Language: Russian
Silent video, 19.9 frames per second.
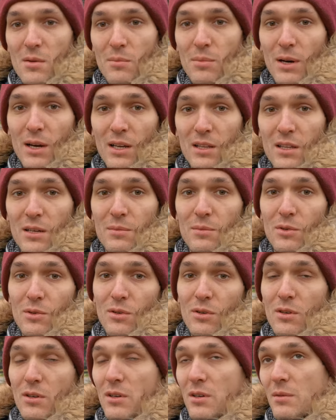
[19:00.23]
Поэтому,
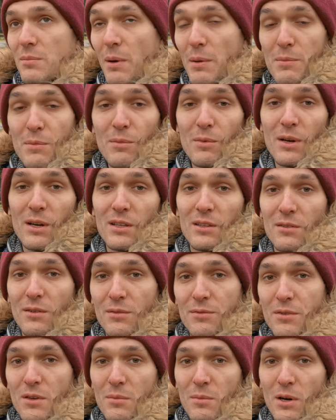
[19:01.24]
э, помимо этого
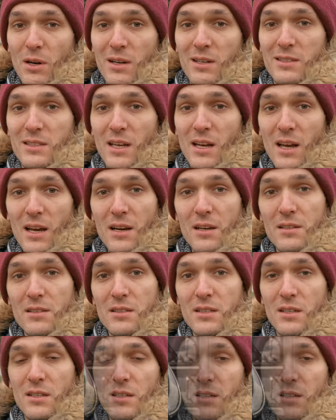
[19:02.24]
фильма «Солярис»